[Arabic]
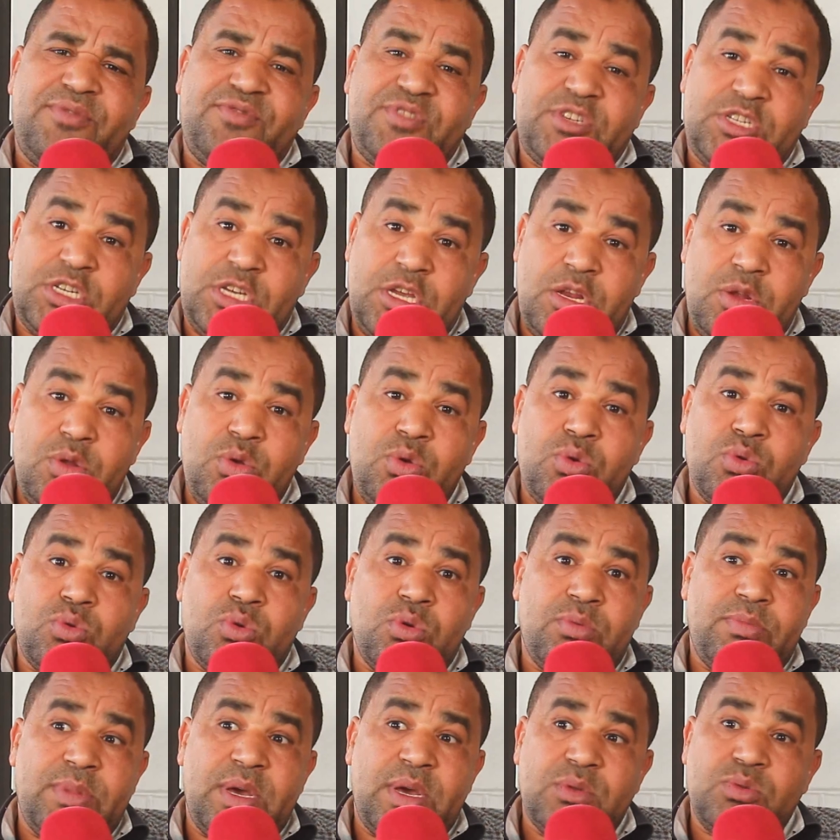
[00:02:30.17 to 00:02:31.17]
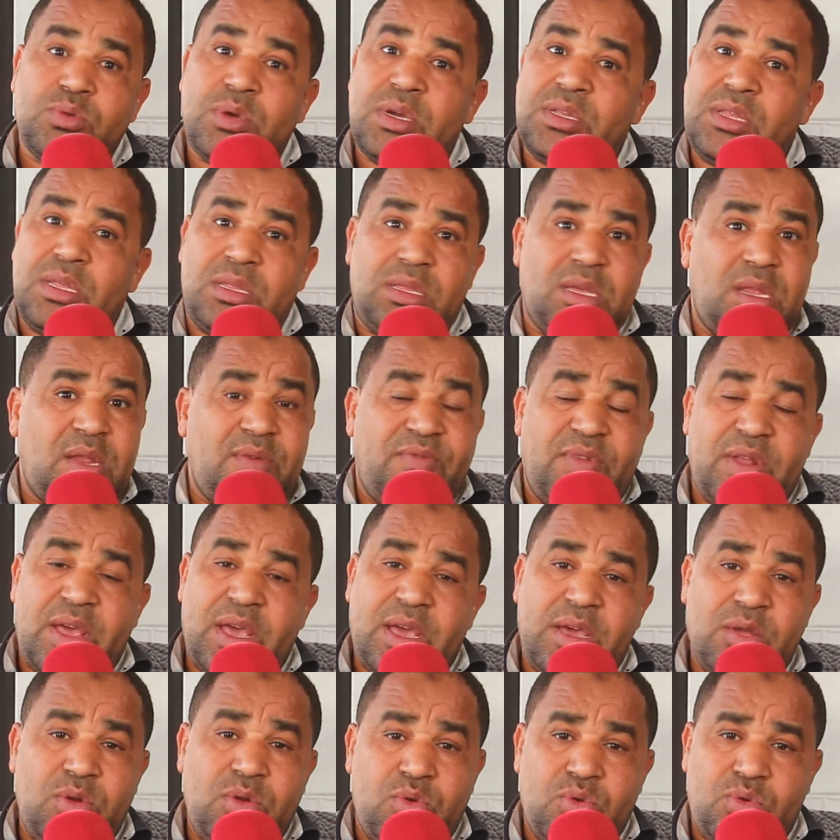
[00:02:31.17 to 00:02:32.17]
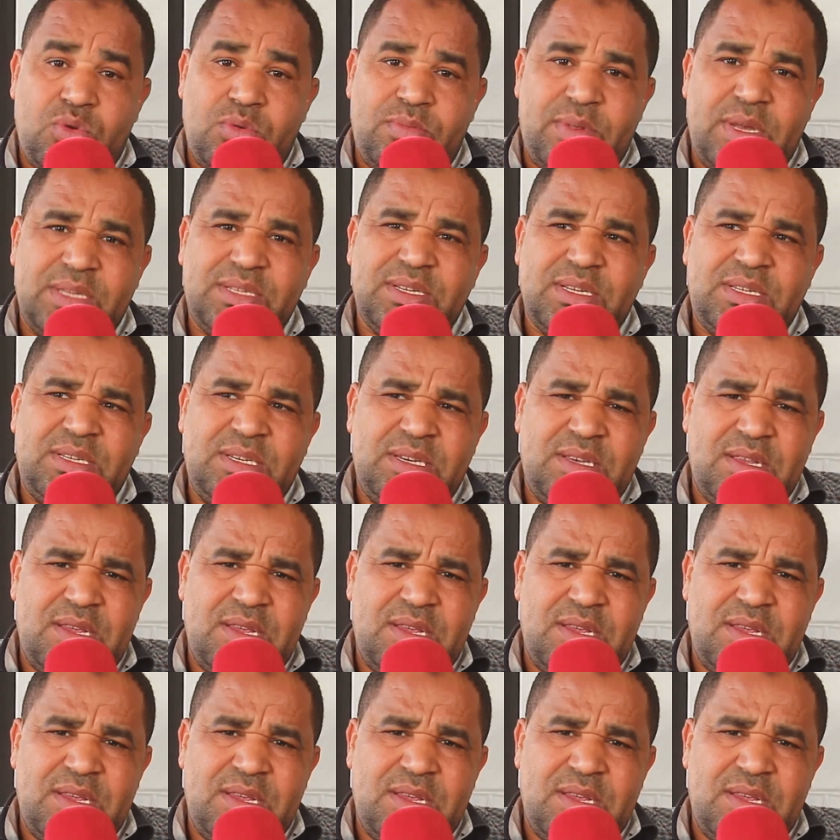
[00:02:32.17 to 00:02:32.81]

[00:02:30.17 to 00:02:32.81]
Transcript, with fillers: في تشكيل الحكومات وكتعطينا في الاخير حكومات